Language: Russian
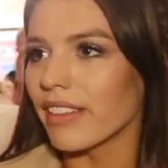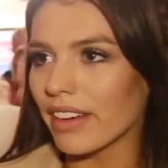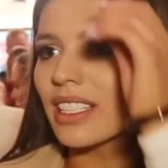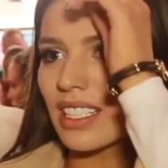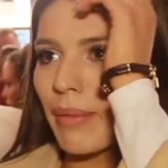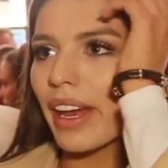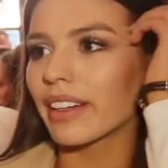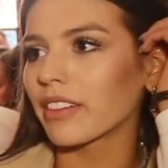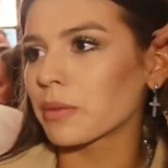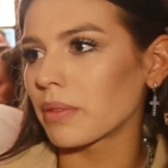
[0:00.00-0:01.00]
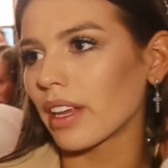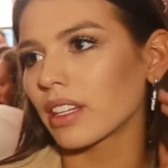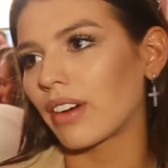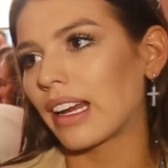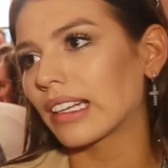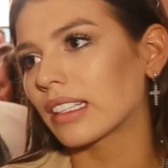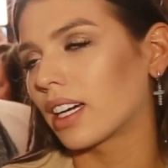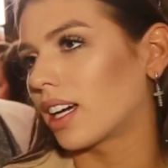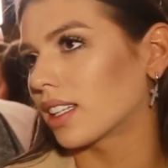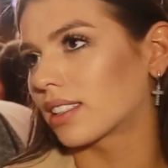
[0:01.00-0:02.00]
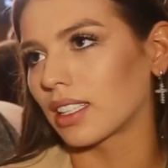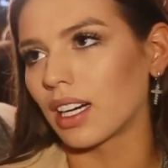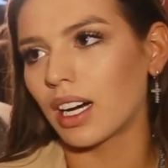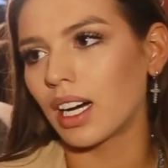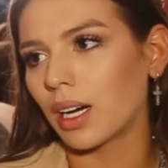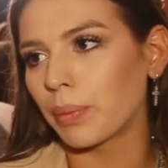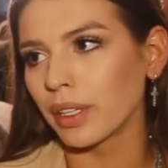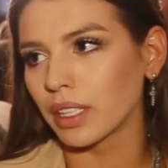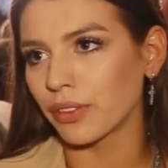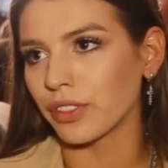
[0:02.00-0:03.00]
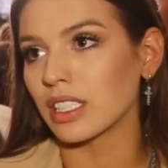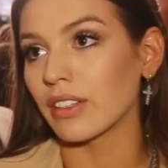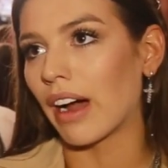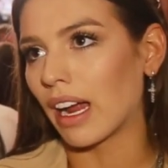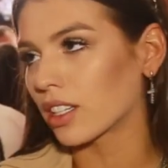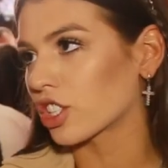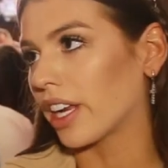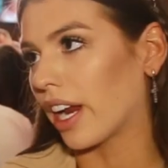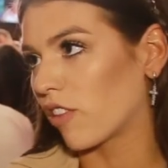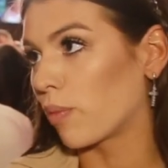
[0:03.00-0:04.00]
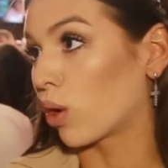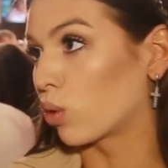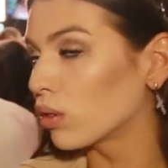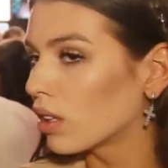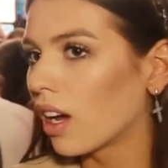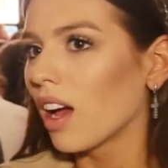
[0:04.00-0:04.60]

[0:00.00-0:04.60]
Наверное, самое яркое воспоминание этого лета – это был фестиваль «Жара» в Баку,